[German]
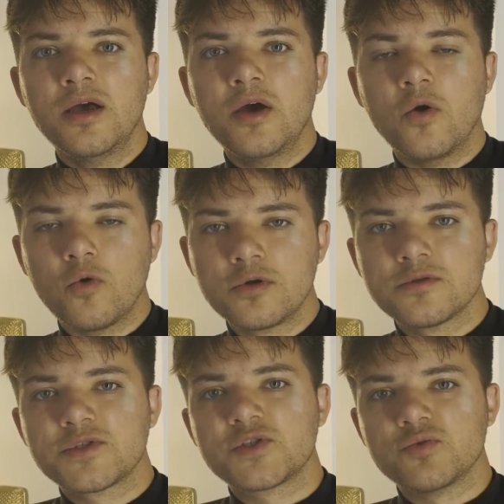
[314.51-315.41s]
ohne
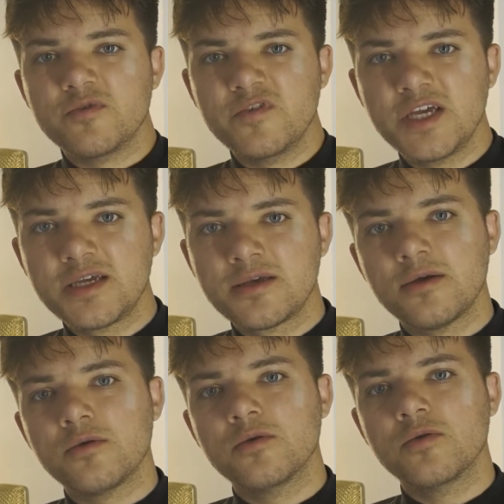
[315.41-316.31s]
uns zu
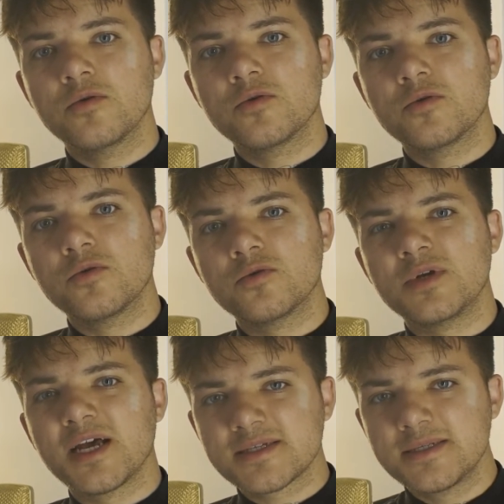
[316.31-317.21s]
bewegen und
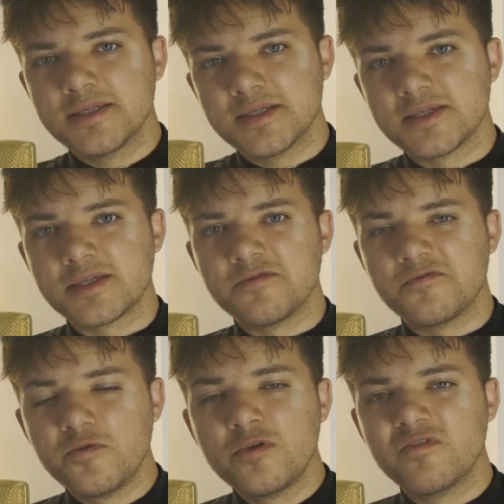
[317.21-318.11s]
lassen dieses
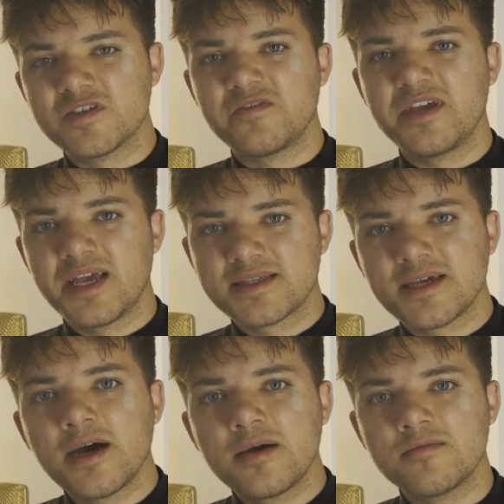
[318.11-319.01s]
Gefühl, was wir
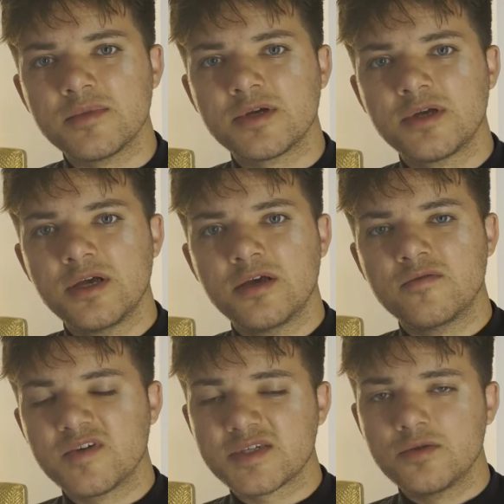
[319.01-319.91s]
jetzt haben,
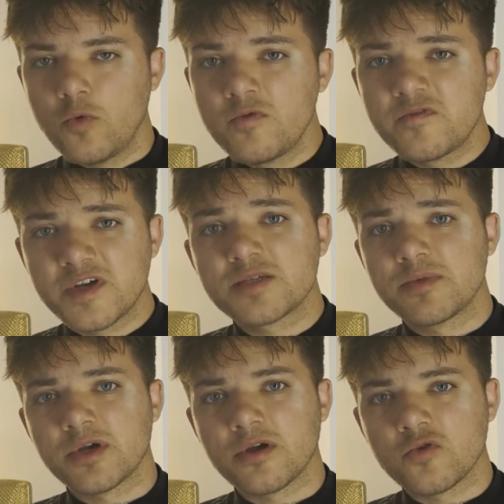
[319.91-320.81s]
was eine
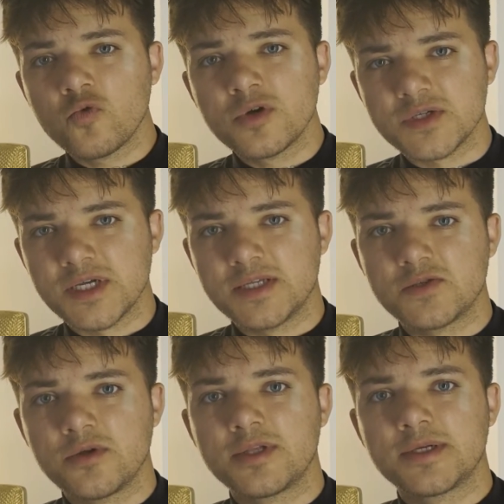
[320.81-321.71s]
unfassbare Ruhe sein
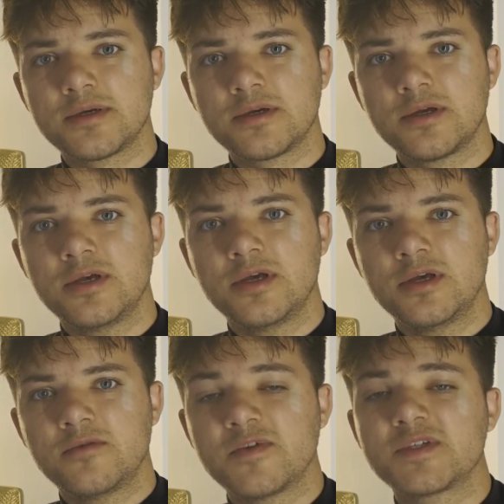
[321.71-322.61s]
sollte,
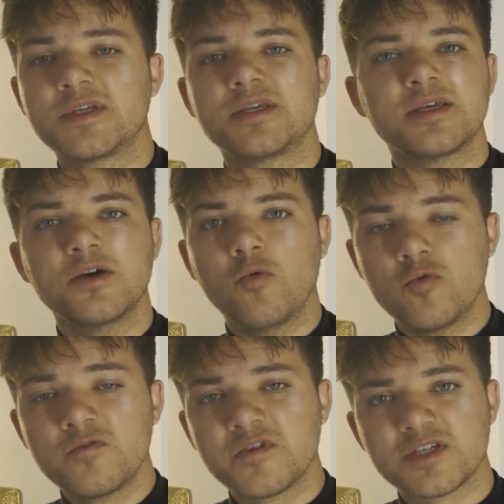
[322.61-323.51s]
was sich
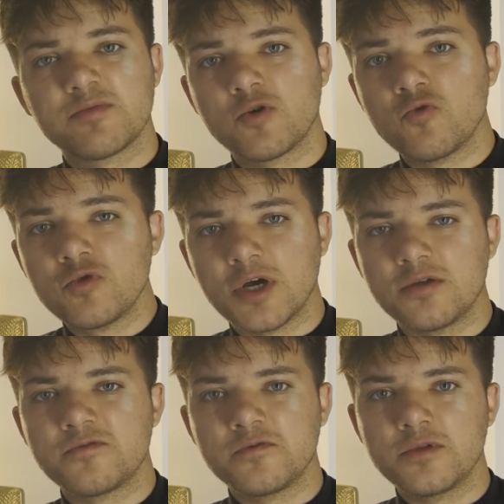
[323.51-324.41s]
unfassbar gut
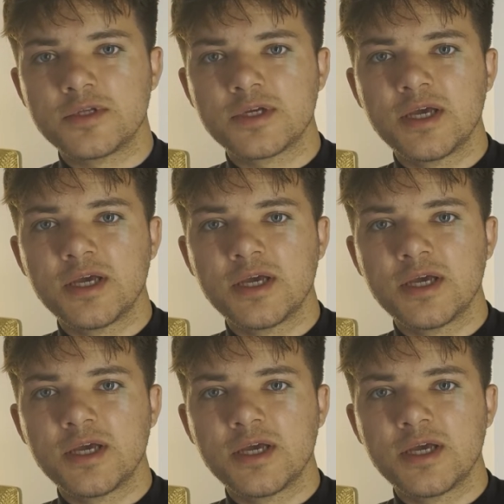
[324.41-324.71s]
anfühlt,